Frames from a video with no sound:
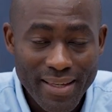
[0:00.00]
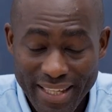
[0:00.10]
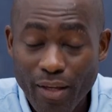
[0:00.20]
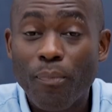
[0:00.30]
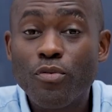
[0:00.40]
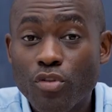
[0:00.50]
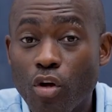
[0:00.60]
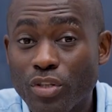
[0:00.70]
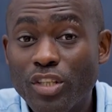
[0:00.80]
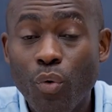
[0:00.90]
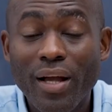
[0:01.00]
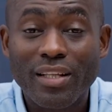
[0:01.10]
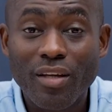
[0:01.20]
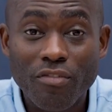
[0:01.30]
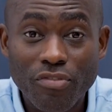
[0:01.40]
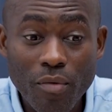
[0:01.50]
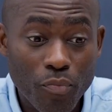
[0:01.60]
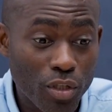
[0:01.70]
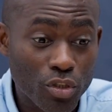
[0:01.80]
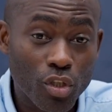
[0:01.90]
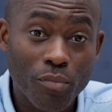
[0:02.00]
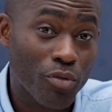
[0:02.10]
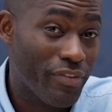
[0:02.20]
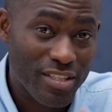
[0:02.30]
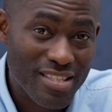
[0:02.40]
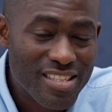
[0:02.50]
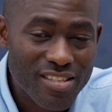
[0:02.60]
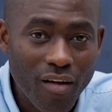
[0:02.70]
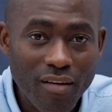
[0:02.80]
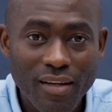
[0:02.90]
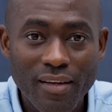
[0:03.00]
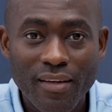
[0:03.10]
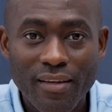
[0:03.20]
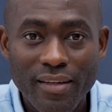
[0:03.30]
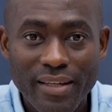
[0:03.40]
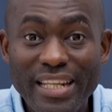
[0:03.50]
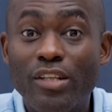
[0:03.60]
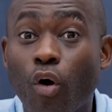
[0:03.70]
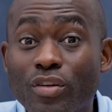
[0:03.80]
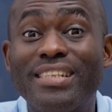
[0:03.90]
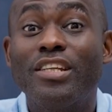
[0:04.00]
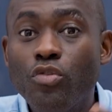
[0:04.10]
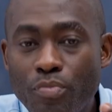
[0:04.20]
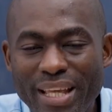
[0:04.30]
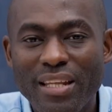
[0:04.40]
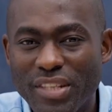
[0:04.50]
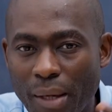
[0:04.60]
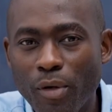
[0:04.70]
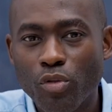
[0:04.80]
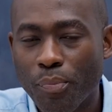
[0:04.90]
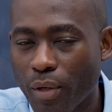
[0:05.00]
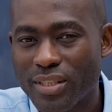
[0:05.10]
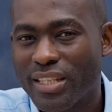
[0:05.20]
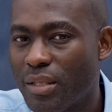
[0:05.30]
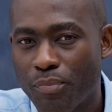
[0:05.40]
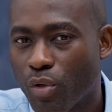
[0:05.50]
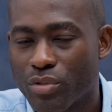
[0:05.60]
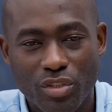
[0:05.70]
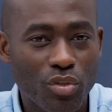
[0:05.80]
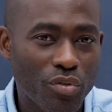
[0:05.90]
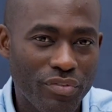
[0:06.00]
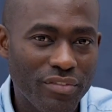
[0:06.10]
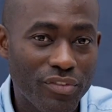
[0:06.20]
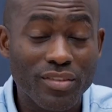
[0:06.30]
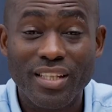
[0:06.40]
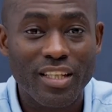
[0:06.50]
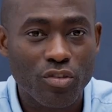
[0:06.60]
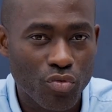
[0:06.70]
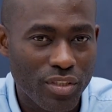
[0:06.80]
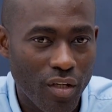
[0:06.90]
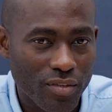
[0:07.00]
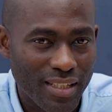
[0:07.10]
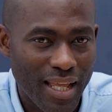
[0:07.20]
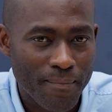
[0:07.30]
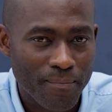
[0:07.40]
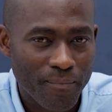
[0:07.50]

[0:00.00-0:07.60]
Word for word: Et en plus, quand je dis 3-4 enfants, pour un jeune homme de 26 ans, il continue bien évidemment de penser qu'il peut continuer de vivre dans cette insouciance-là.